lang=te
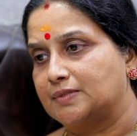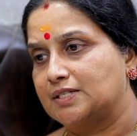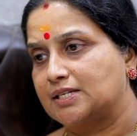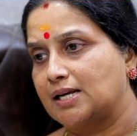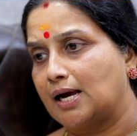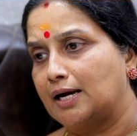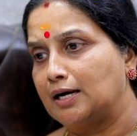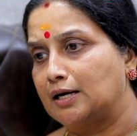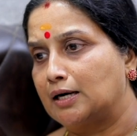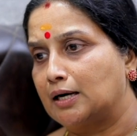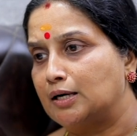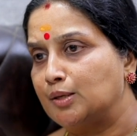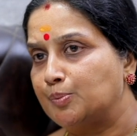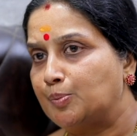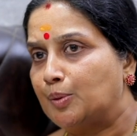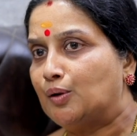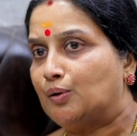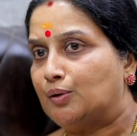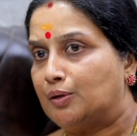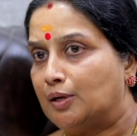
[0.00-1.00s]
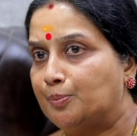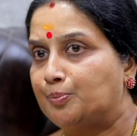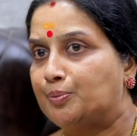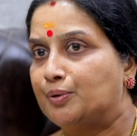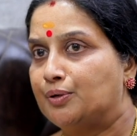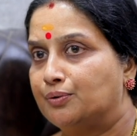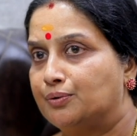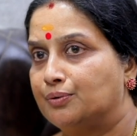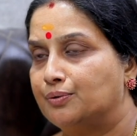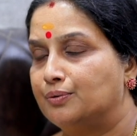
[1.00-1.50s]
సాయి కడుపులో
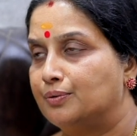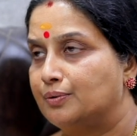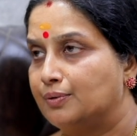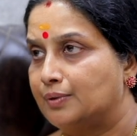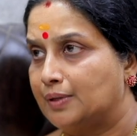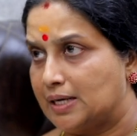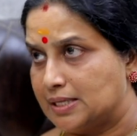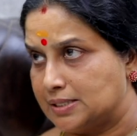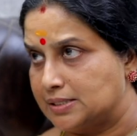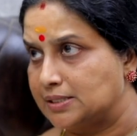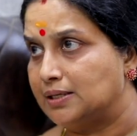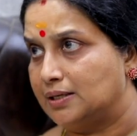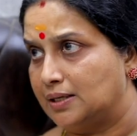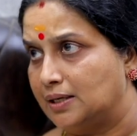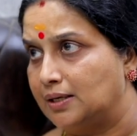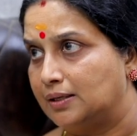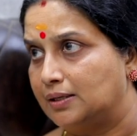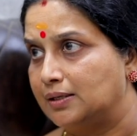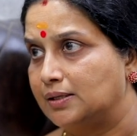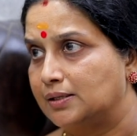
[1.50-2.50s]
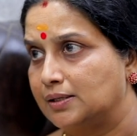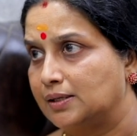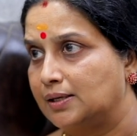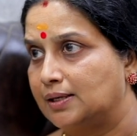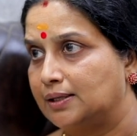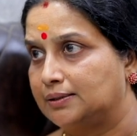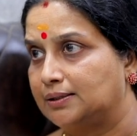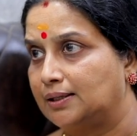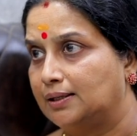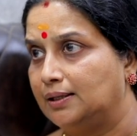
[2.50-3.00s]
ఉన్నప్పుడు రాసిన
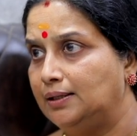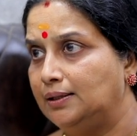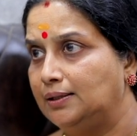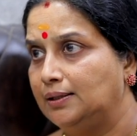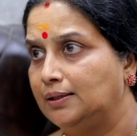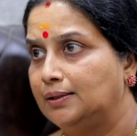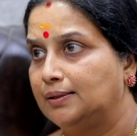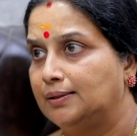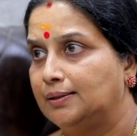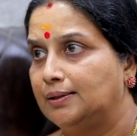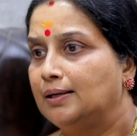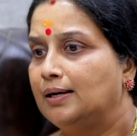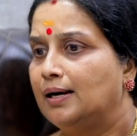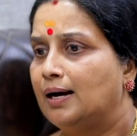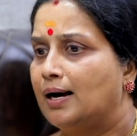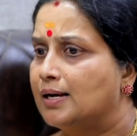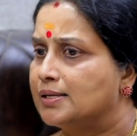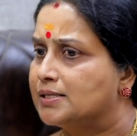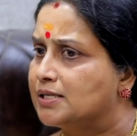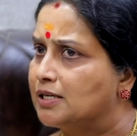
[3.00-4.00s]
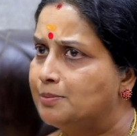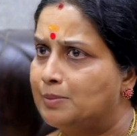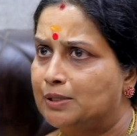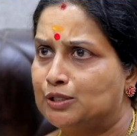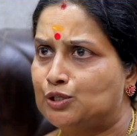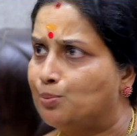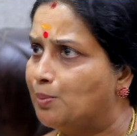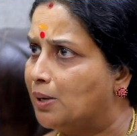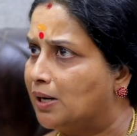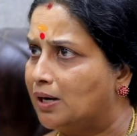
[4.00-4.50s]
కథ ఆ
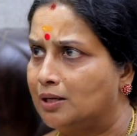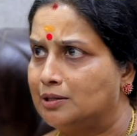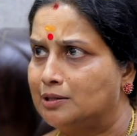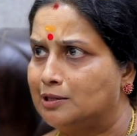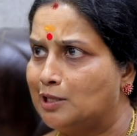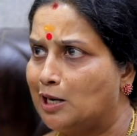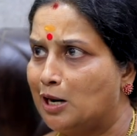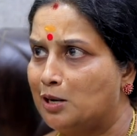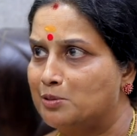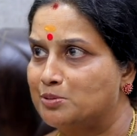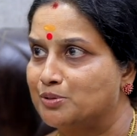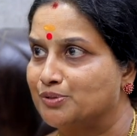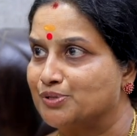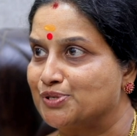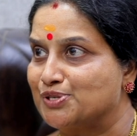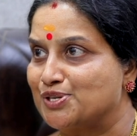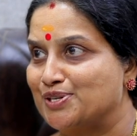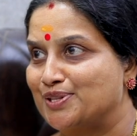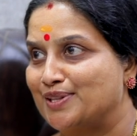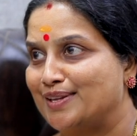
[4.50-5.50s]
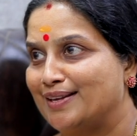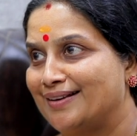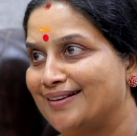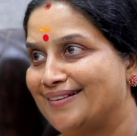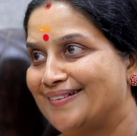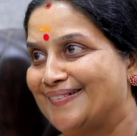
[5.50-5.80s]
సినిమాతో మాకు అంత లాభం వచ్చింది